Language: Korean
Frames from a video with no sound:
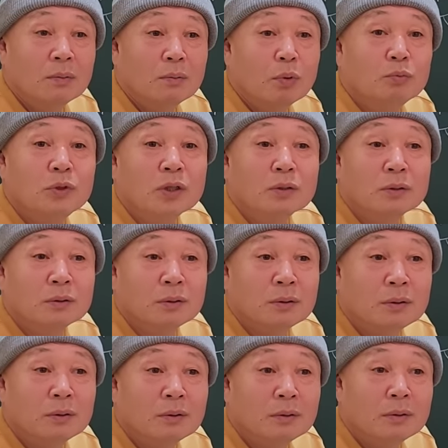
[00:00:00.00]

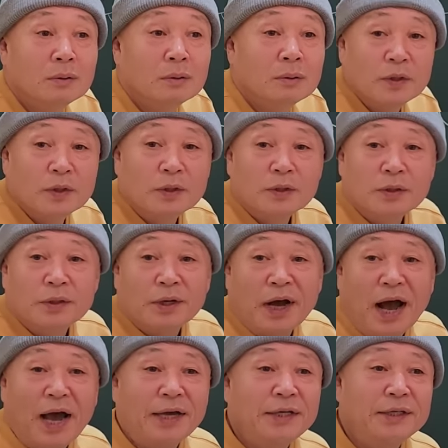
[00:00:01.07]
봄생들은
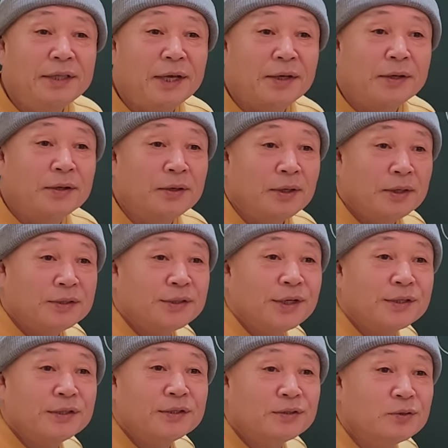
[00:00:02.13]
하이데커의
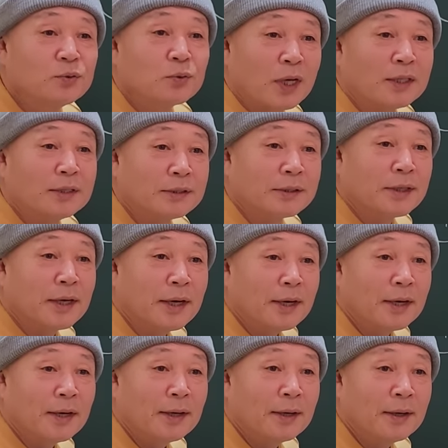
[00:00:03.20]
책을 들고 다니는 거야.
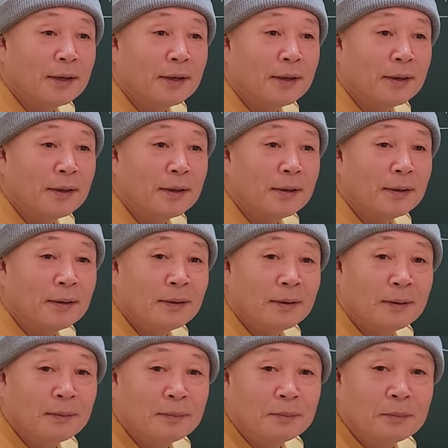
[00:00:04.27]

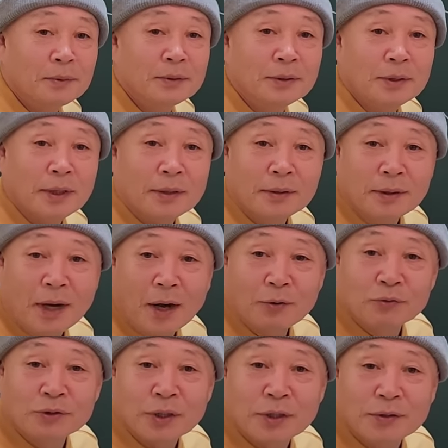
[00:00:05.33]
뭔 얘기 알아?
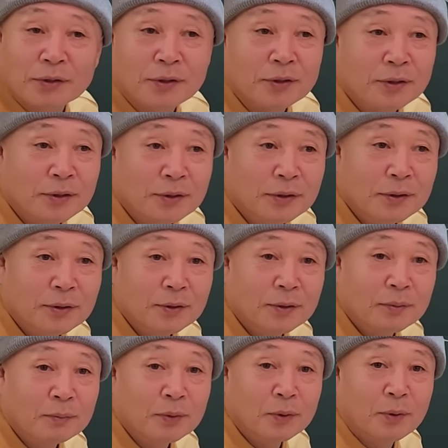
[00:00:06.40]
아웃사이더
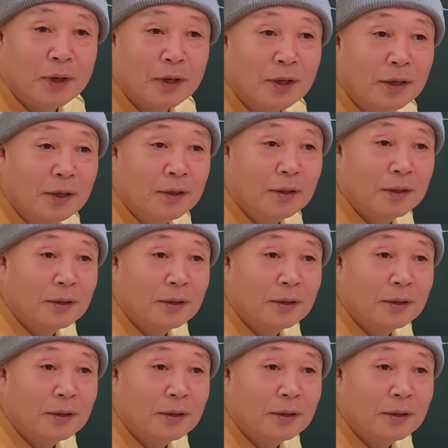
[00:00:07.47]
평화의